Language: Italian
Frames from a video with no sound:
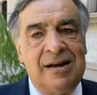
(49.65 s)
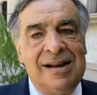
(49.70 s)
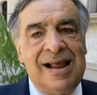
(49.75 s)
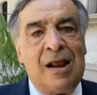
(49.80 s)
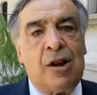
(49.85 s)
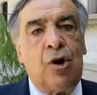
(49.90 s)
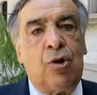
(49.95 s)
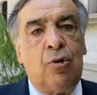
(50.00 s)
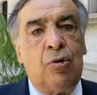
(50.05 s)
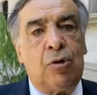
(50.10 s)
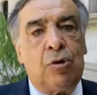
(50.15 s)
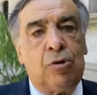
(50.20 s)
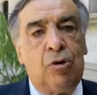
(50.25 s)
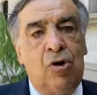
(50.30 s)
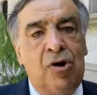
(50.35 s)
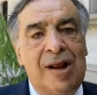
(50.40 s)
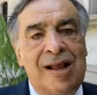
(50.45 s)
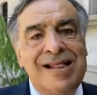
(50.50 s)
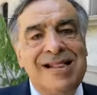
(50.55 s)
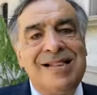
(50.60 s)

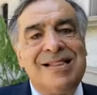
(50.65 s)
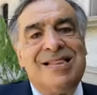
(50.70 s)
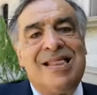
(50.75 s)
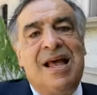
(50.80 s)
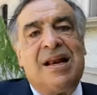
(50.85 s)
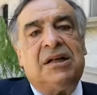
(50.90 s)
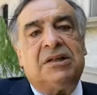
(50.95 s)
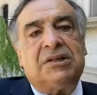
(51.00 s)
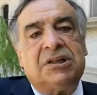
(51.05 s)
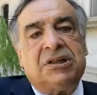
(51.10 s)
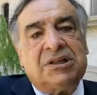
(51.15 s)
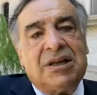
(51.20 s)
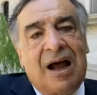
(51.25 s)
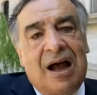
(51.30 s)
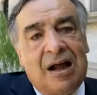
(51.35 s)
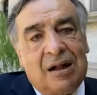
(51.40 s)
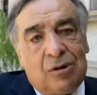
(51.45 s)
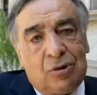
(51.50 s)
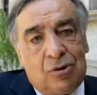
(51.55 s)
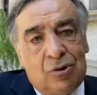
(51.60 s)
l'agricoltore
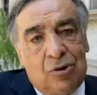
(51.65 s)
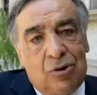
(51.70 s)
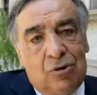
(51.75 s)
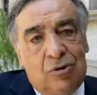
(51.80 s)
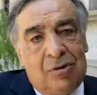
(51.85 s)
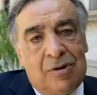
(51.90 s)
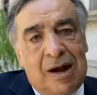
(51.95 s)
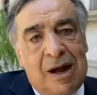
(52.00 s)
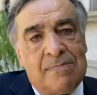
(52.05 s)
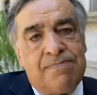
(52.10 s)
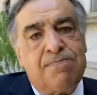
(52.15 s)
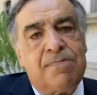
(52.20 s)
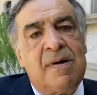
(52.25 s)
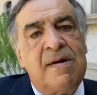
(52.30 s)
interessato a